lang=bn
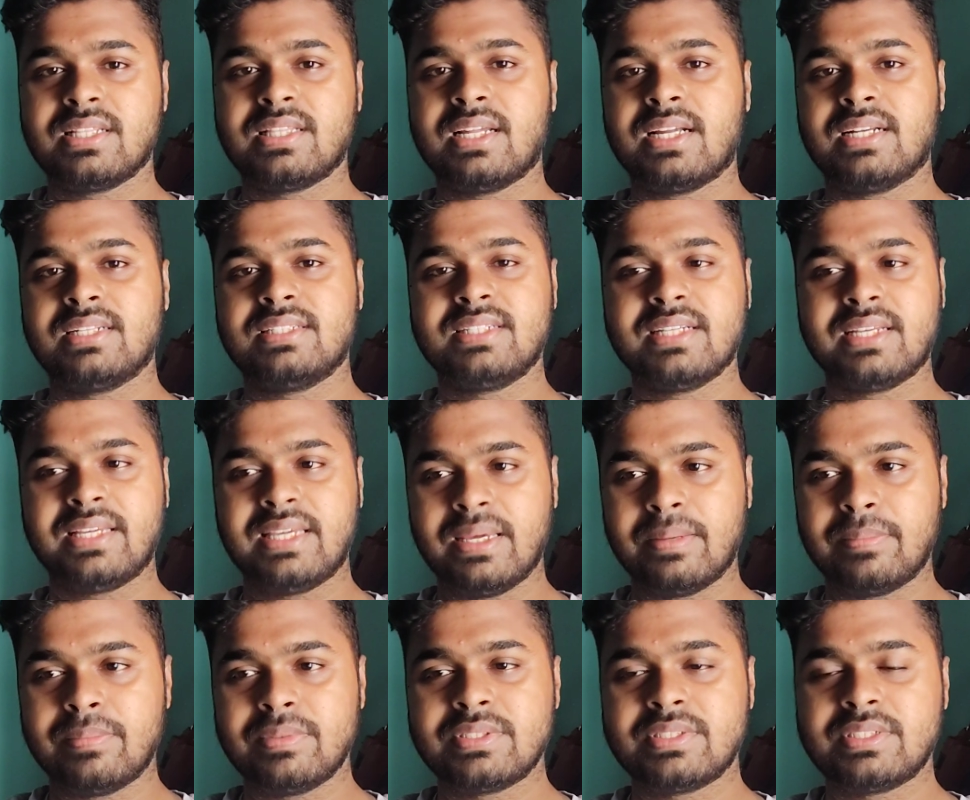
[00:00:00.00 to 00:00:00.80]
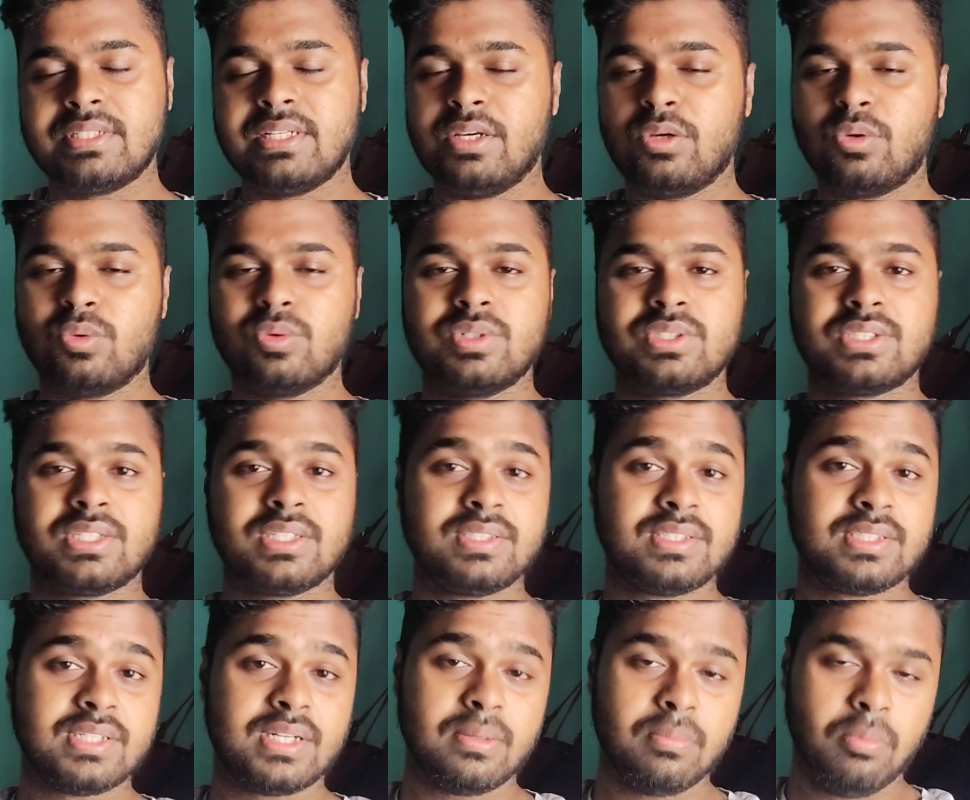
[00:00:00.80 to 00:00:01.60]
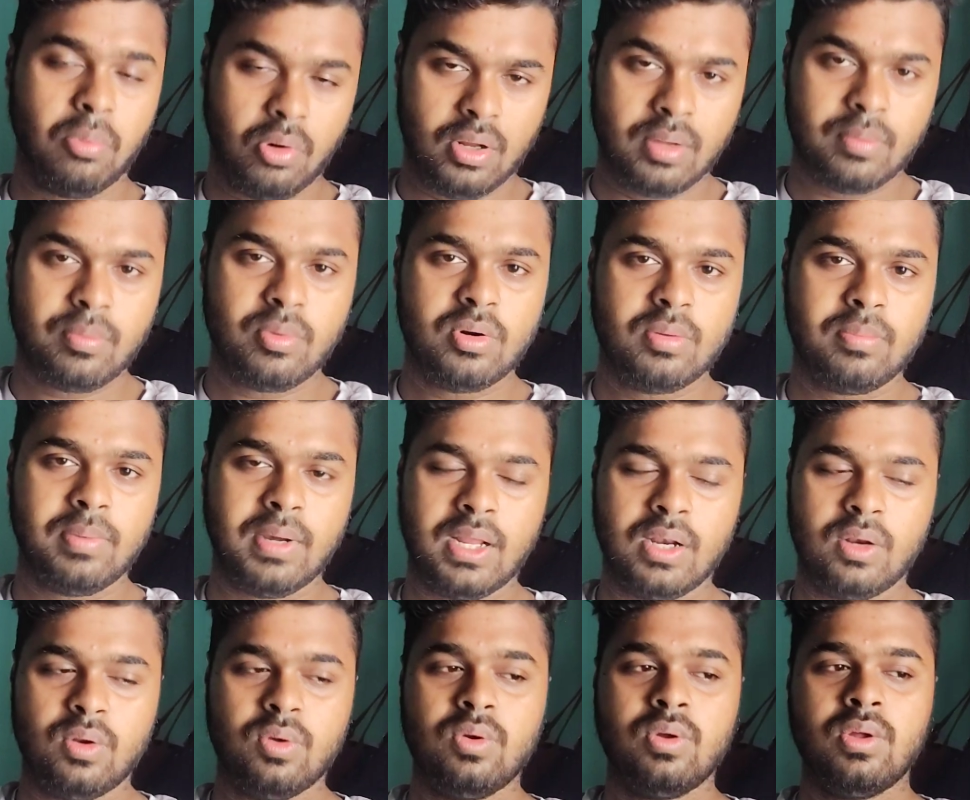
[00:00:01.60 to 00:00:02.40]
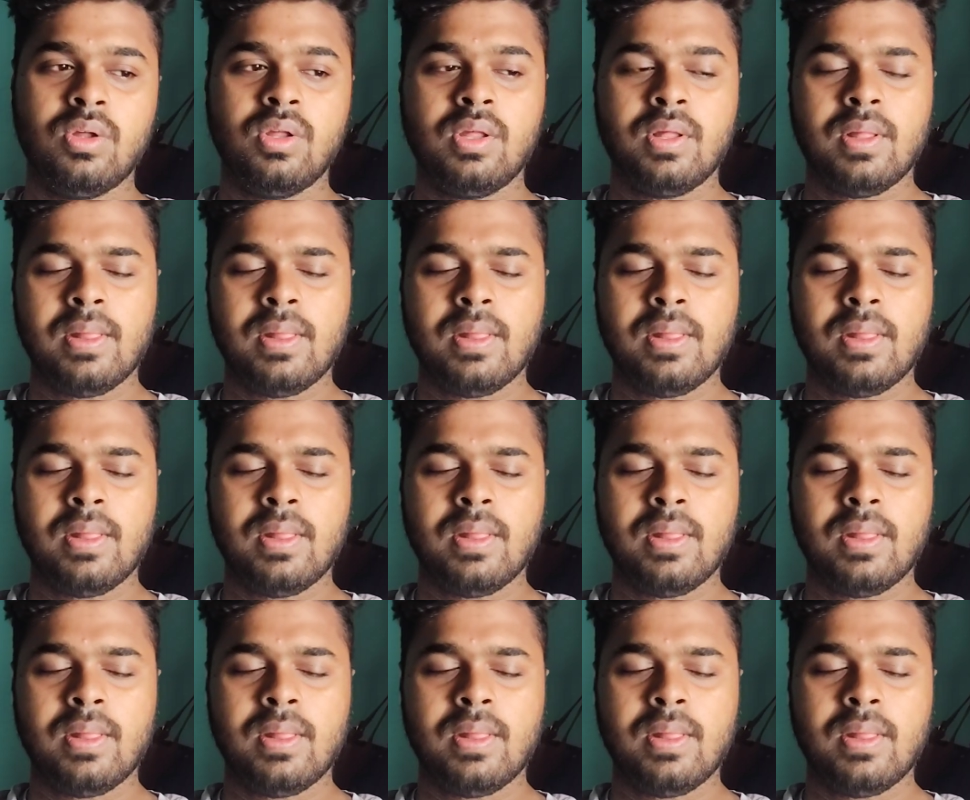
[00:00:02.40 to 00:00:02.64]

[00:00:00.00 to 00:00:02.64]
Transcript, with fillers: সাহেব তার যে কেমিস্ট্রি ইকুয়েশন সেটা বরাবর ভালো